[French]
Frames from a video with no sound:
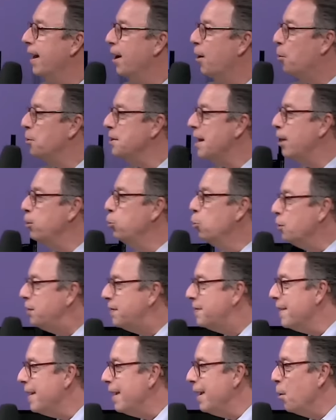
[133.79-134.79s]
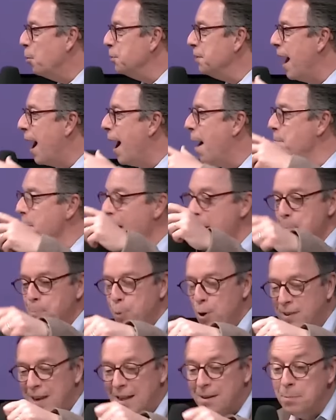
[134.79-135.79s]
On a noté, on a même
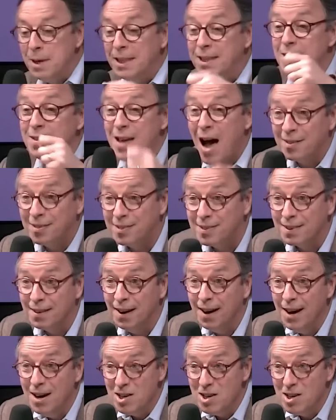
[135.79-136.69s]
peut-être mis des dates.